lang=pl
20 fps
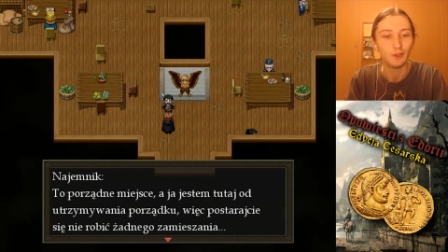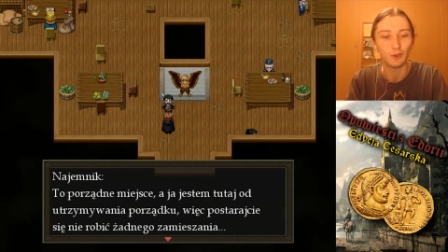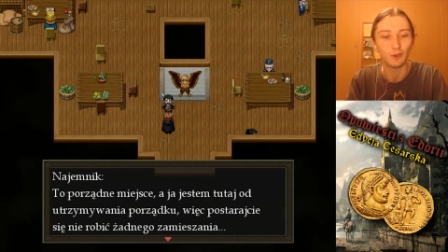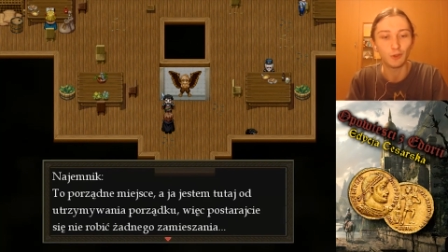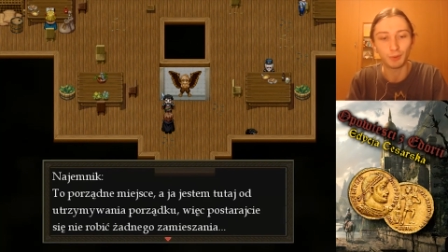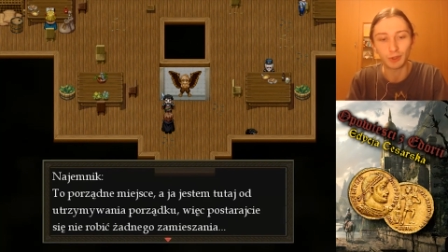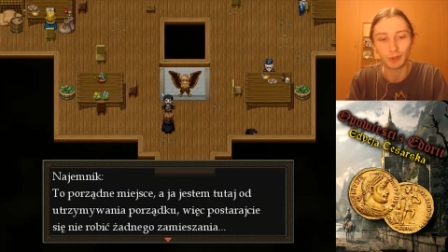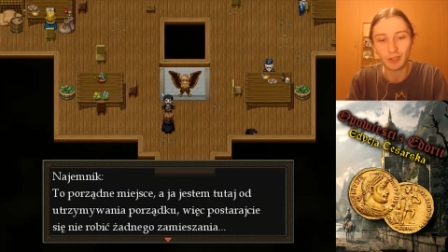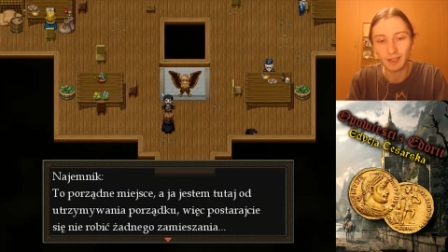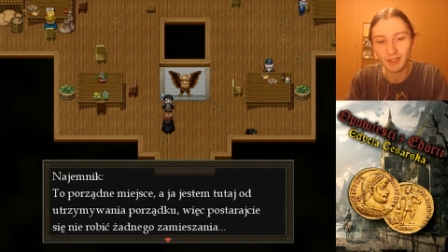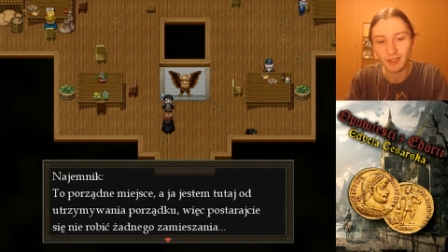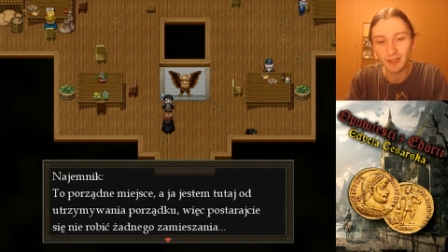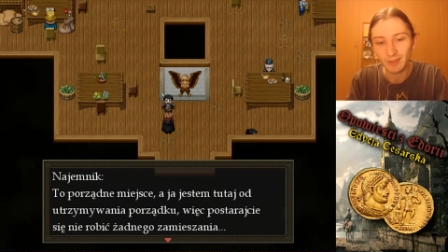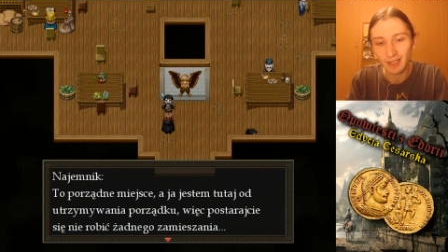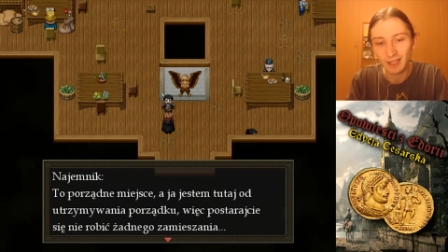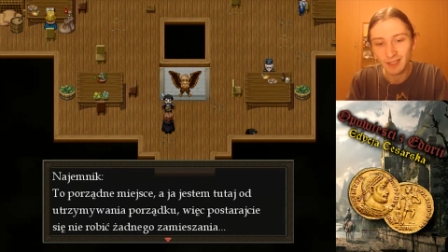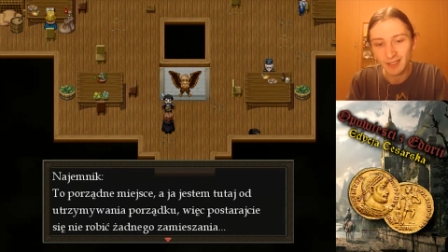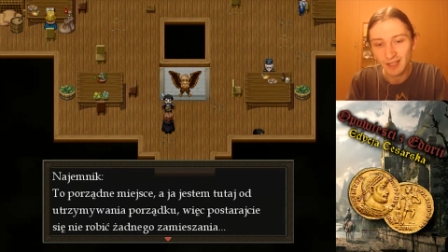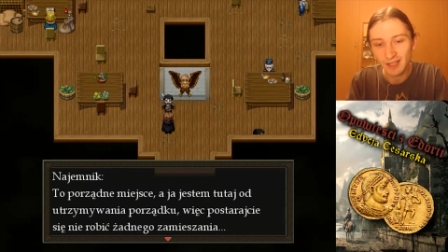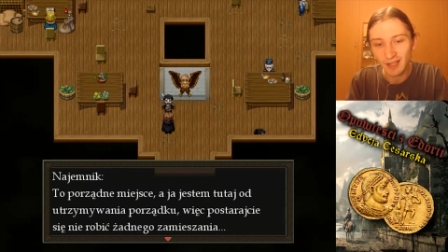To porządne
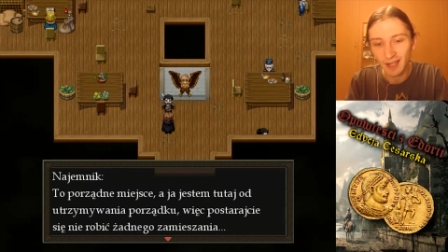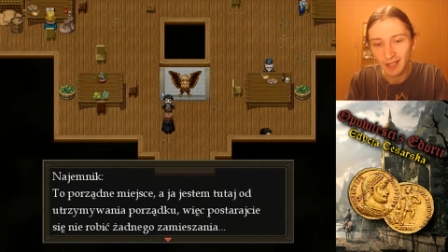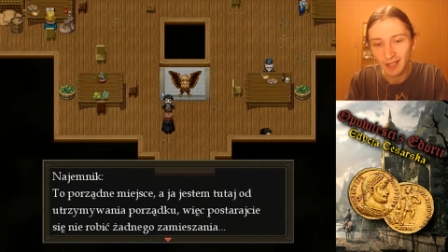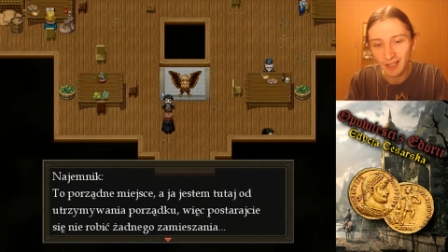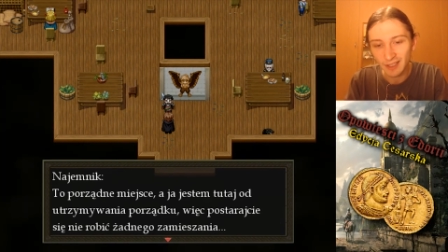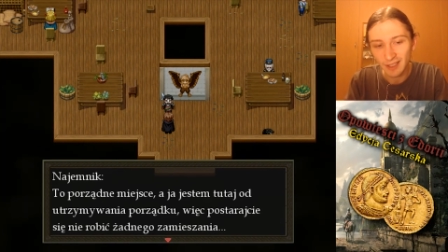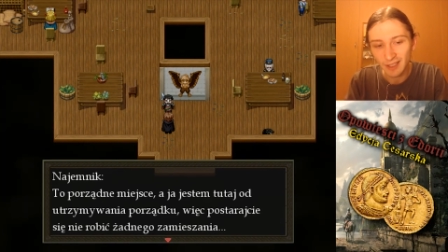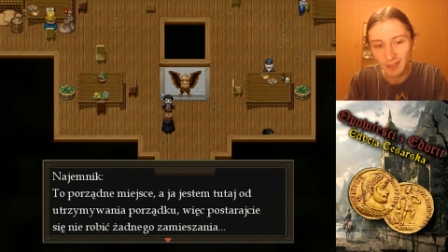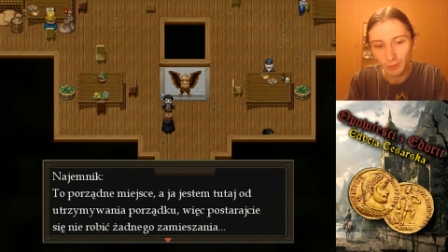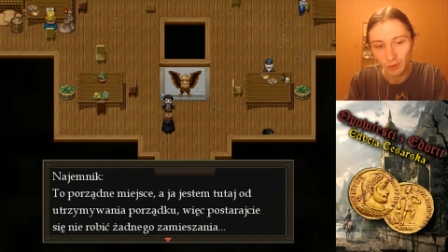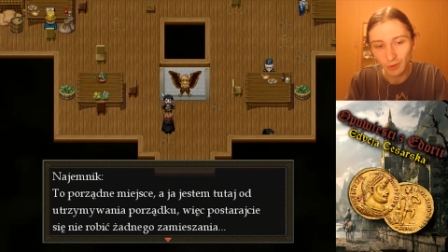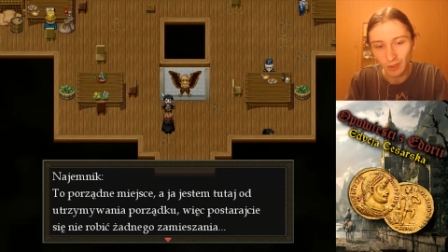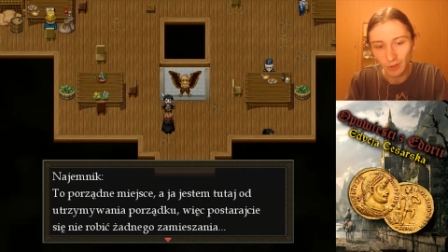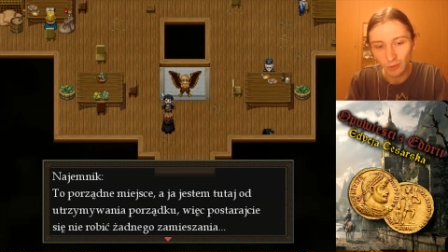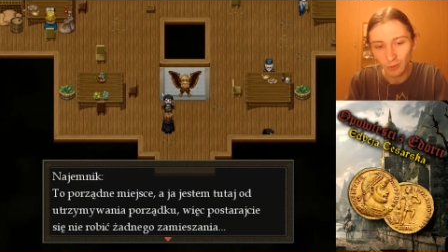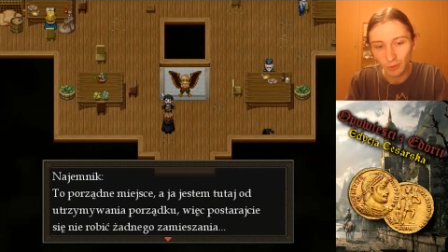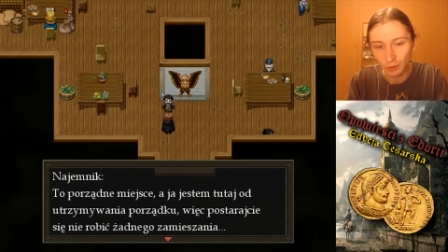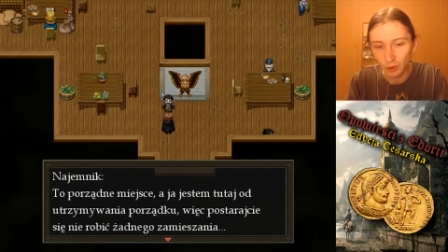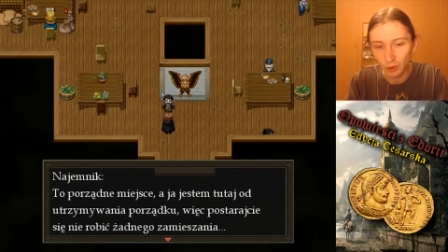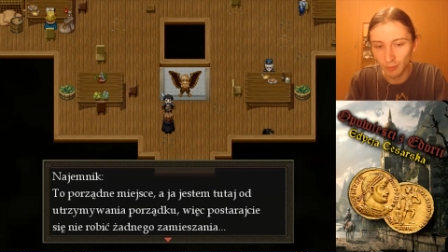miejsce, ja jestem tutaj
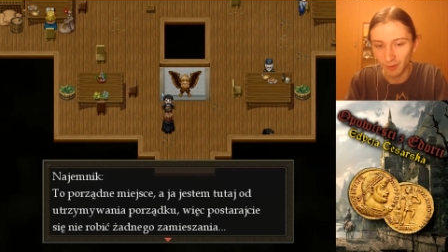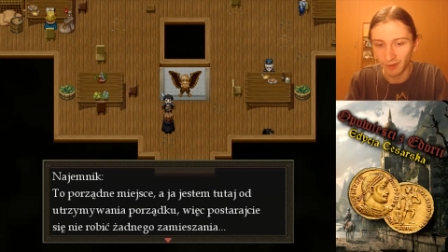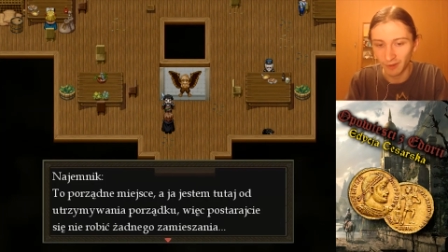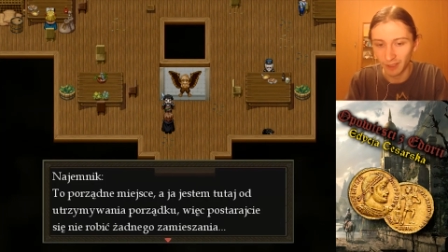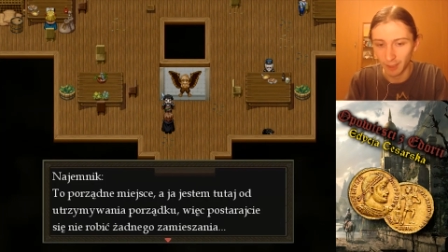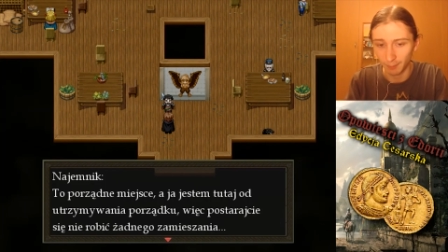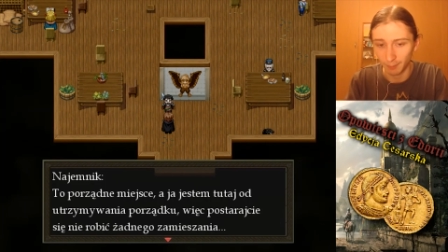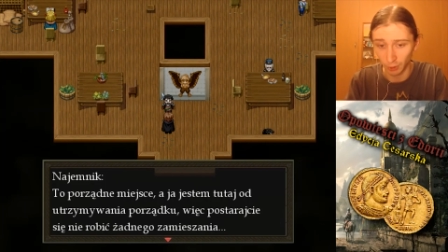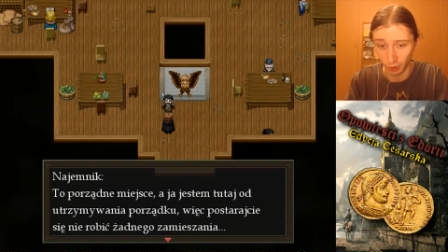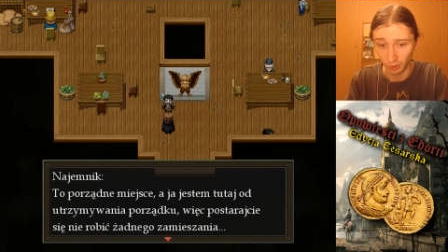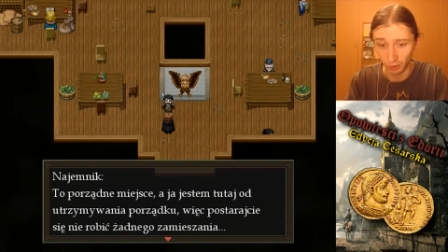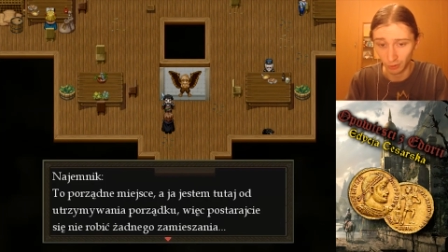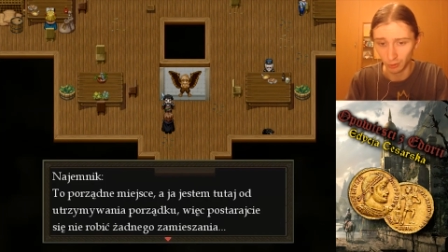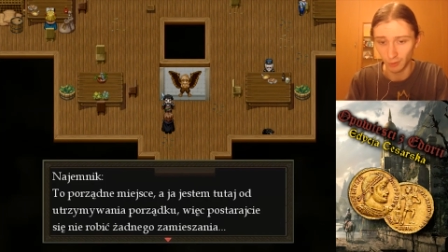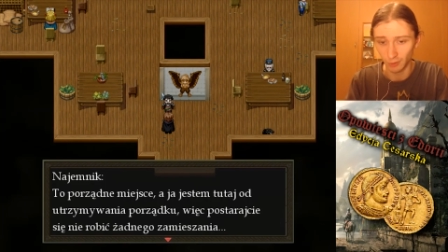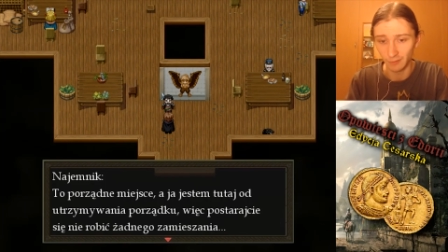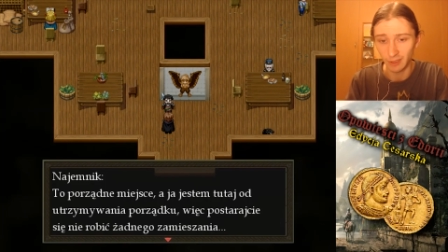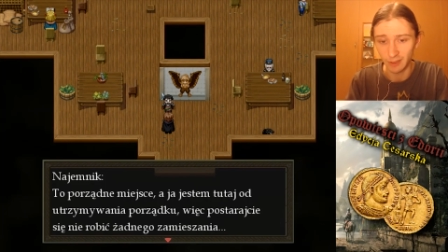od utrzymywania porządku,